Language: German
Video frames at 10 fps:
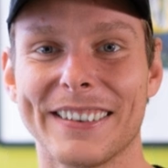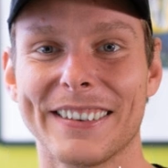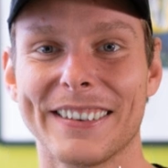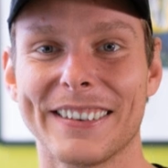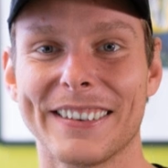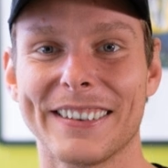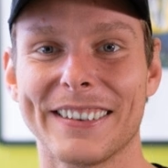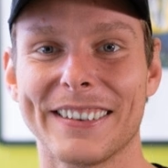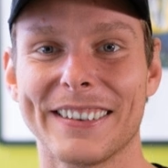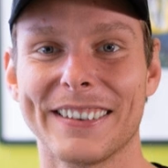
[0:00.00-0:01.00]
die ich
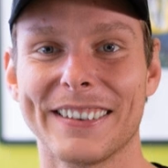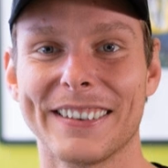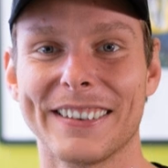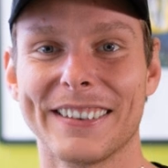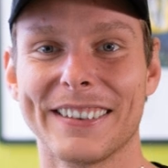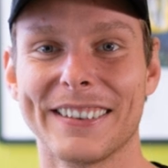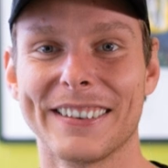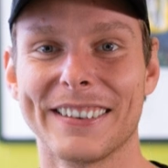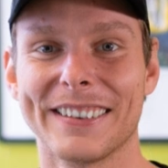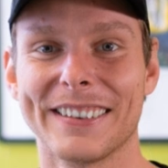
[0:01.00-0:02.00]
für diese Person dann
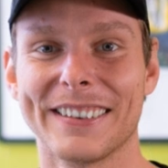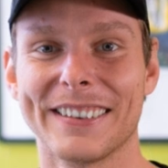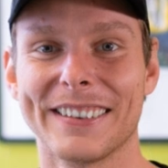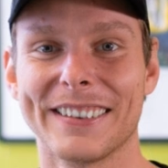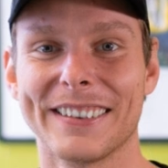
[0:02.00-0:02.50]
entwickelt habe.